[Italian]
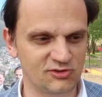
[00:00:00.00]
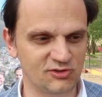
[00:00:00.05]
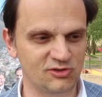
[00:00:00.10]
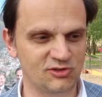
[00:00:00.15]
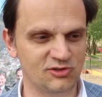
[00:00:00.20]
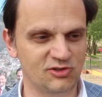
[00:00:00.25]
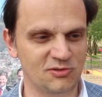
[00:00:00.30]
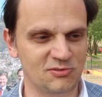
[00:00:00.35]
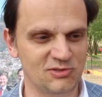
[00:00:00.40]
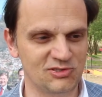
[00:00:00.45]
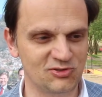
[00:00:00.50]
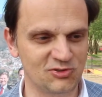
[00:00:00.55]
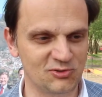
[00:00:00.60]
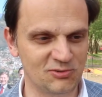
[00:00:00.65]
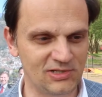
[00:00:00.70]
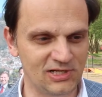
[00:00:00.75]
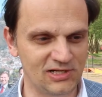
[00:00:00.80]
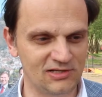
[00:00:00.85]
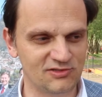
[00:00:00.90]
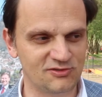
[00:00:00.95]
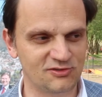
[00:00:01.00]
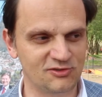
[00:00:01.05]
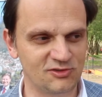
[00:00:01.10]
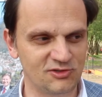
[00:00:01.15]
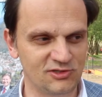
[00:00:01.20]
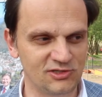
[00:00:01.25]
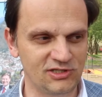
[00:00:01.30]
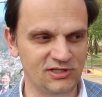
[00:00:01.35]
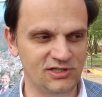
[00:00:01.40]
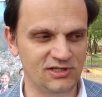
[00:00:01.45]
Sono Tommaso Ora,
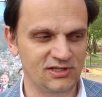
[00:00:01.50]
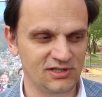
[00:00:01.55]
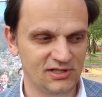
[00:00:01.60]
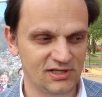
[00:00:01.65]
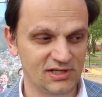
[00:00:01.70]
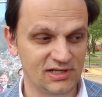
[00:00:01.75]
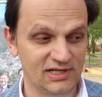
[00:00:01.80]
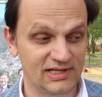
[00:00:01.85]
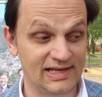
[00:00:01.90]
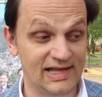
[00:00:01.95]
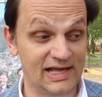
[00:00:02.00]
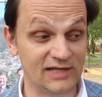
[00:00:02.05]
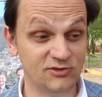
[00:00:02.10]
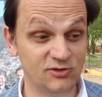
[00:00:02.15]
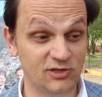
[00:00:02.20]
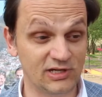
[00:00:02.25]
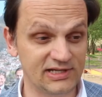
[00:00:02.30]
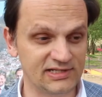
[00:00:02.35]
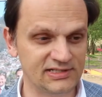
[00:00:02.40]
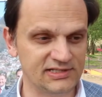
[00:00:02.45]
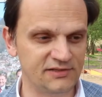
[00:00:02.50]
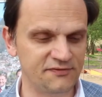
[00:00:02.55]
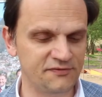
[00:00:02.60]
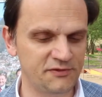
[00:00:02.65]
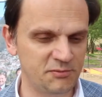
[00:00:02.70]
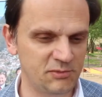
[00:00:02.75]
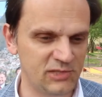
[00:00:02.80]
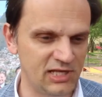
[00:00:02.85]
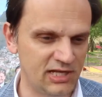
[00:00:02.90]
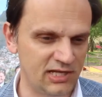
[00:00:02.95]
sono di, nato a
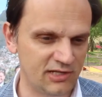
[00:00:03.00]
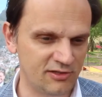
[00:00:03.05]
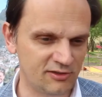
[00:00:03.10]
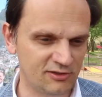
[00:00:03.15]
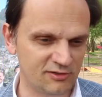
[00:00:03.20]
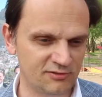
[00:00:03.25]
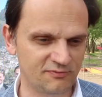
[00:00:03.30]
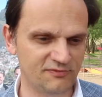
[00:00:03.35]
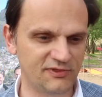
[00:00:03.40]
Castelfiumiano,